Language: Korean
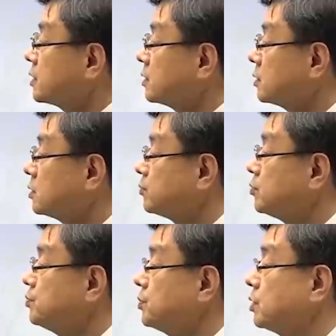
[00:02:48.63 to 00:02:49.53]
그, 그
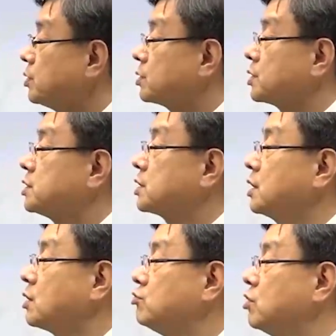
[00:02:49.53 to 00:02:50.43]
분묘
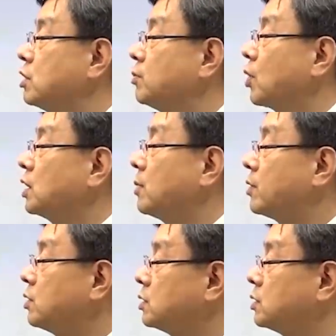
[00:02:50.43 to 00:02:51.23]
기지권의 유형을 보게 되면요,